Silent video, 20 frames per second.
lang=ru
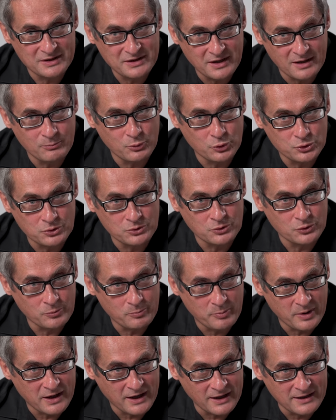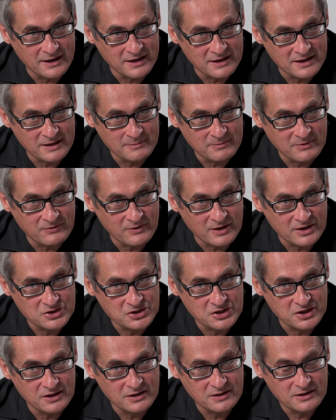отработанную поколениями
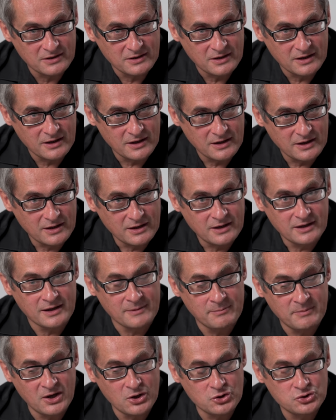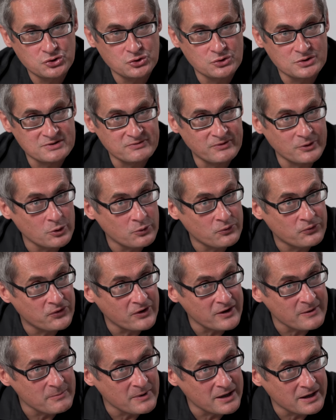врачей, имеющую свою
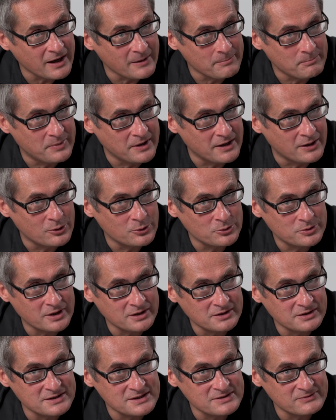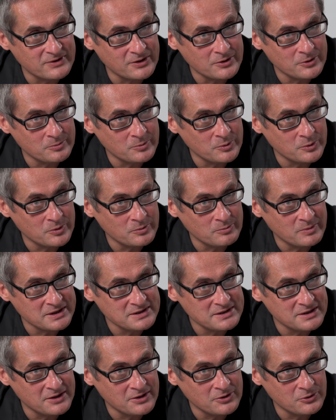фармакопею, так называемую
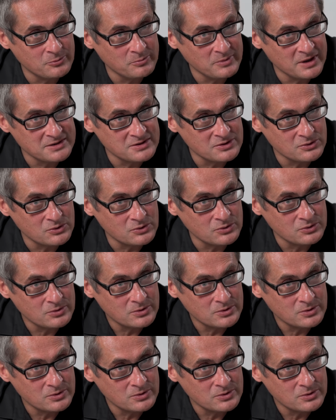материю медику,